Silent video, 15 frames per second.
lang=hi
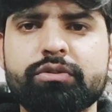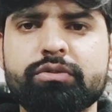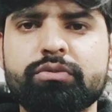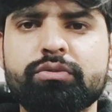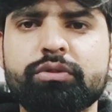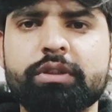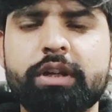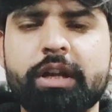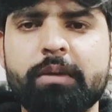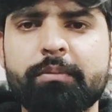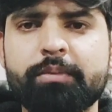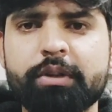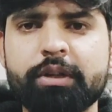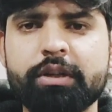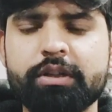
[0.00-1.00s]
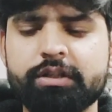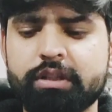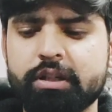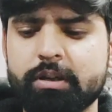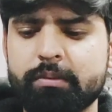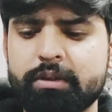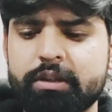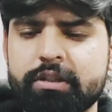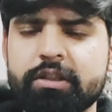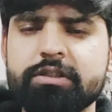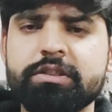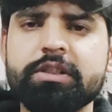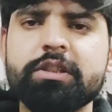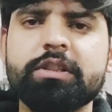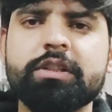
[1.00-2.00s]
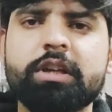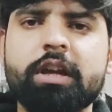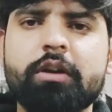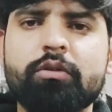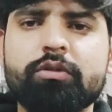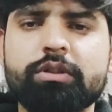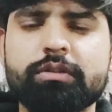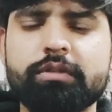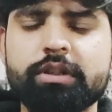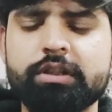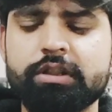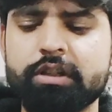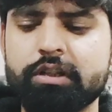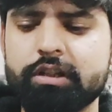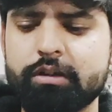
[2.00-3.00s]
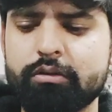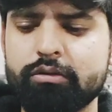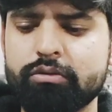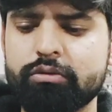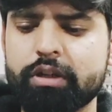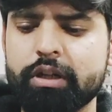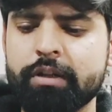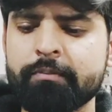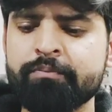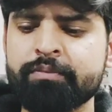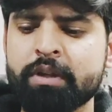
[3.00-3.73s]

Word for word: जोन ने भी इस खबर की तस्दीक की है और ट्वीट करते हुए उन्होंने